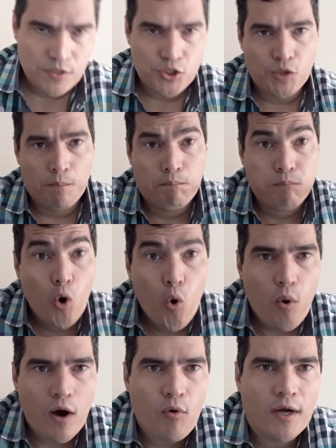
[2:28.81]
de
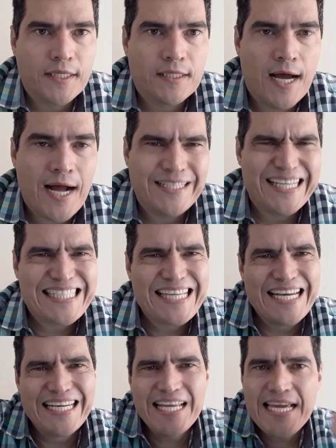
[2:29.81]
boa qualidade,
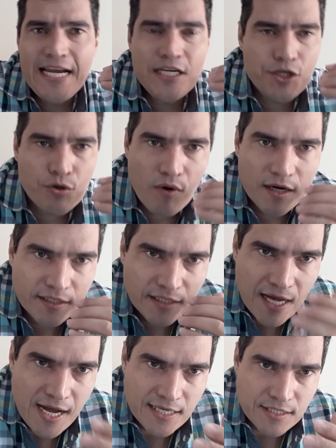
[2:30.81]
excelente
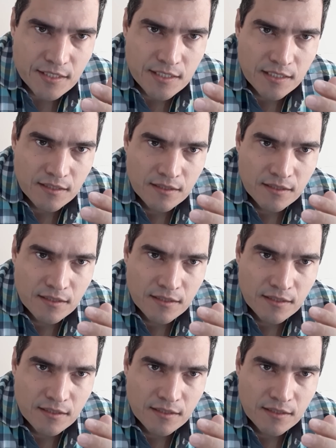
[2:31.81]
qualidade,